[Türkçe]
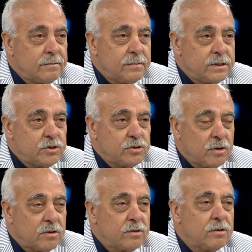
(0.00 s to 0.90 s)

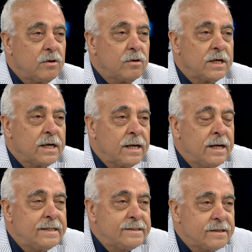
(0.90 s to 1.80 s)
birçok olaya
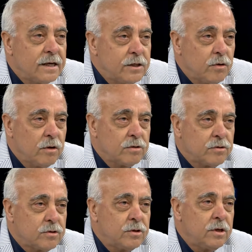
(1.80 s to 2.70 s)
tanık
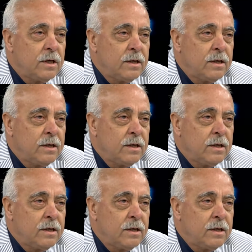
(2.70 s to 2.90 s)
olduk.